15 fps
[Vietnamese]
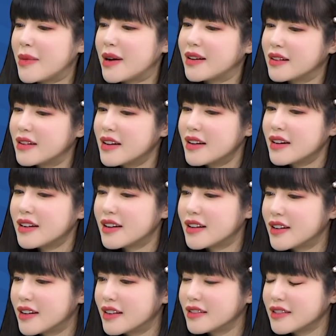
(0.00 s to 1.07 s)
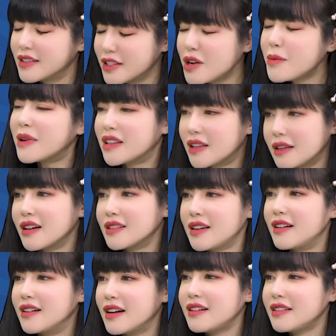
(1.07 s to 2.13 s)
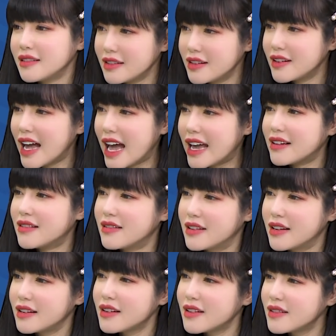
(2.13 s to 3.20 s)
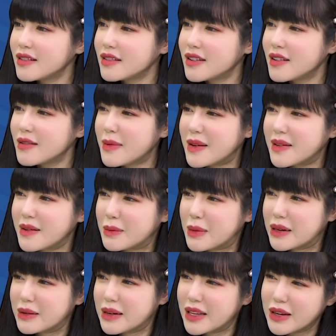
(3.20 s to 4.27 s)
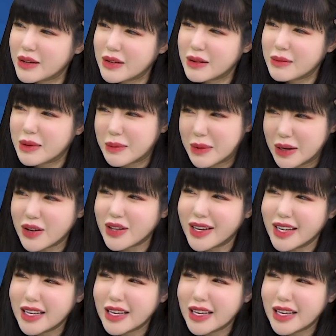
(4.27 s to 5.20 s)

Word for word: mà uh, nhưng mà thực sự á, giữa hai người có có bao giờ mình nghĩ tới chuyện mình mình có thể